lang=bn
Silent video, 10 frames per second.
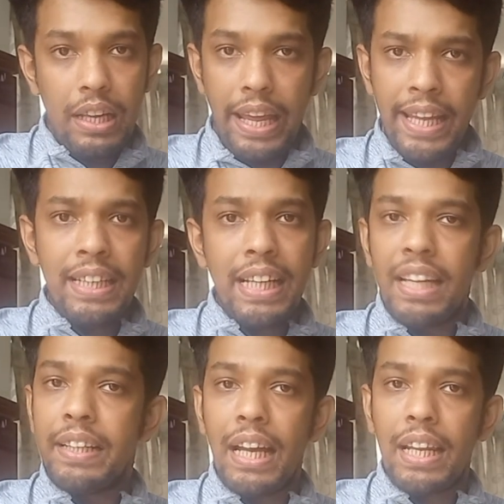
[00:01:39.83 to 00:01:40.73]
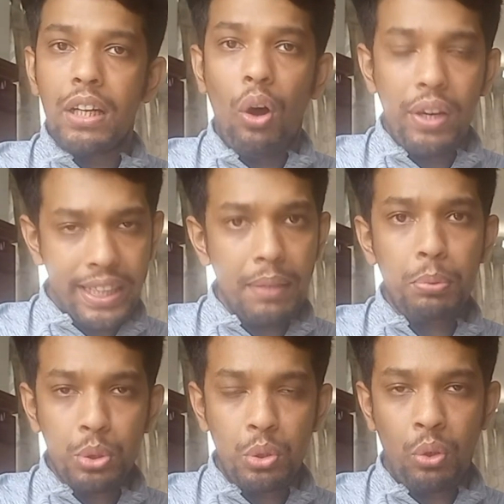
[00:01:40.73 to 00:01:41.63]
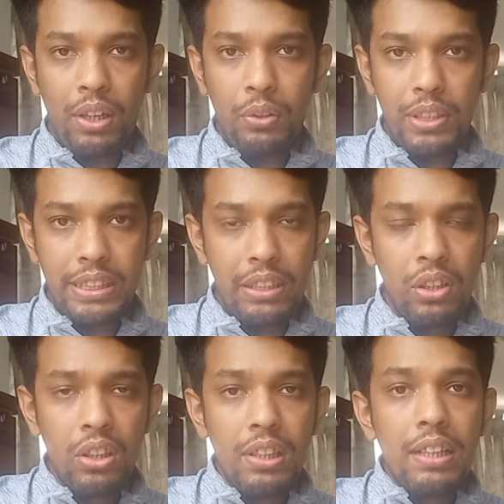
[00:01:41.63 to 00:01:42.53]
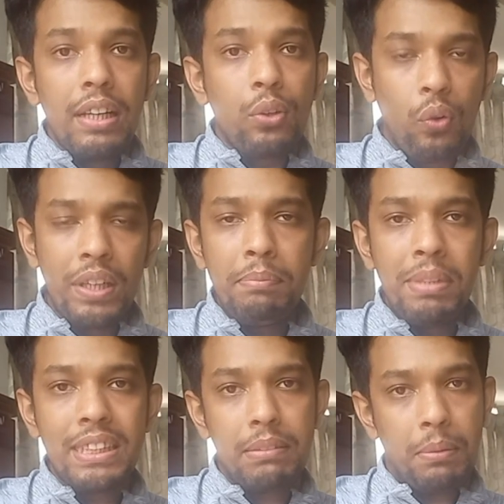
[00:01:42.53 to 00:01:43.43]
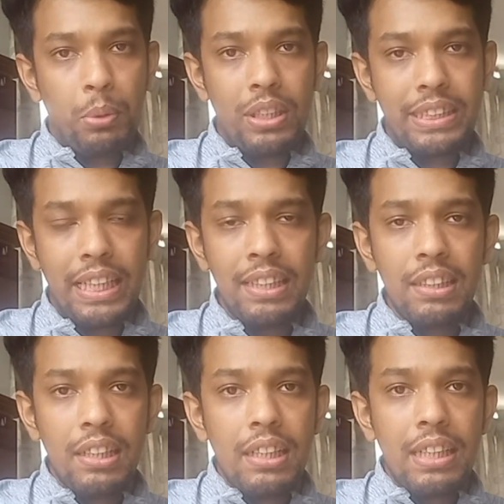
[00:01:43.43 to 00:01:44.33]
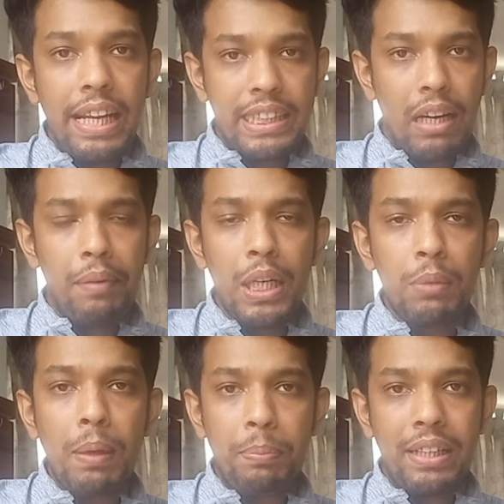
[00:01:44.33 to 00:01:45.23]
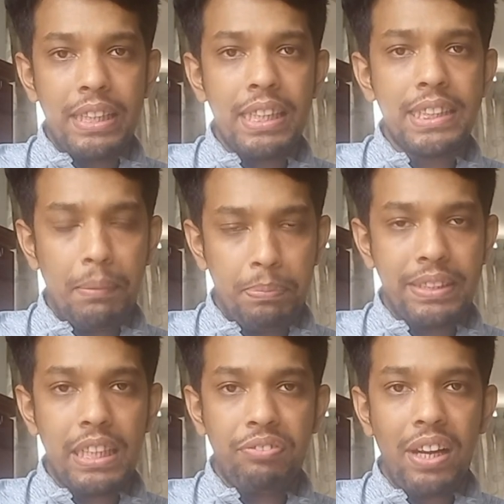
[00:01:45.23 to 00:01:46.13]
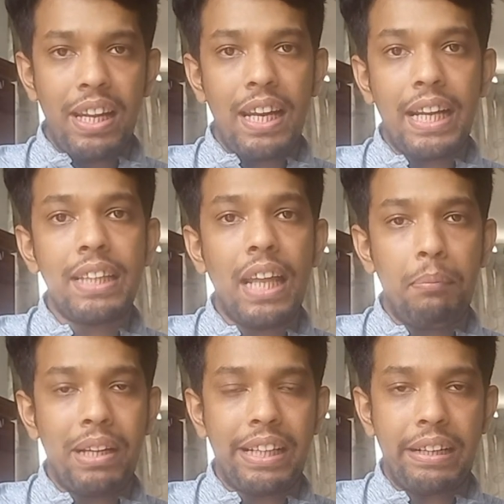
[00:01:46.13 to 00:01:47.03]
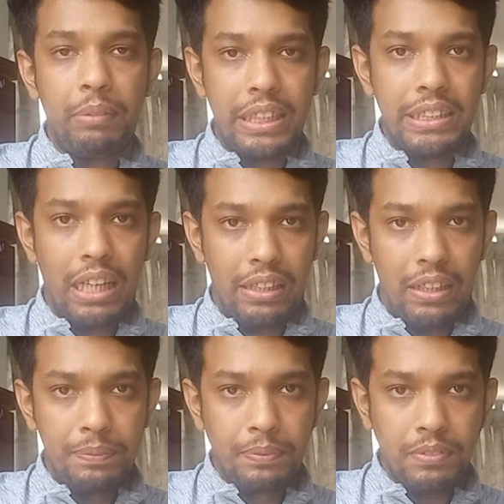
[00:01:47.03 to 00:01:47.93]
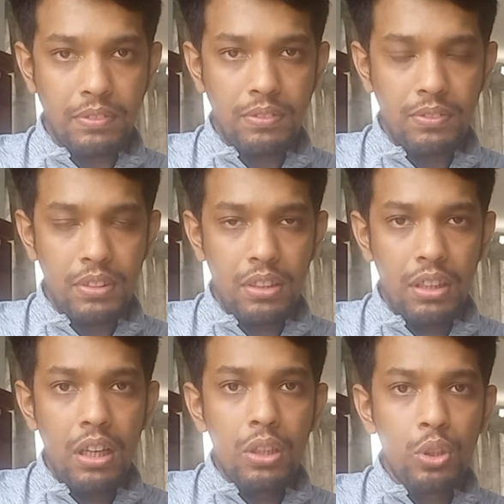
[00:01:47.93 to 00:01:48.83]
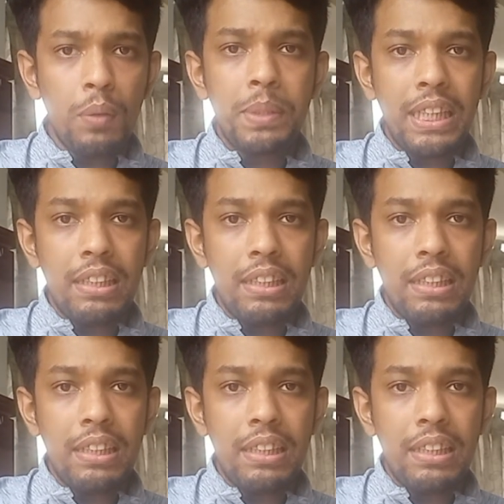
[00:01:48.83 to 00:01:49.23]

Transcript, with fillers: এই নিয়ে রিয়ালের অনেককেই প্রশ্ন করা হয়েছিল করিম বেনজামা বলেছিলেন এই সামান্য ব্যাপার নিয়ে চ্যাম্পিয়ন্স লিগ ফাইনাল লাগে তারা মাথা ঘামাতে চান তবে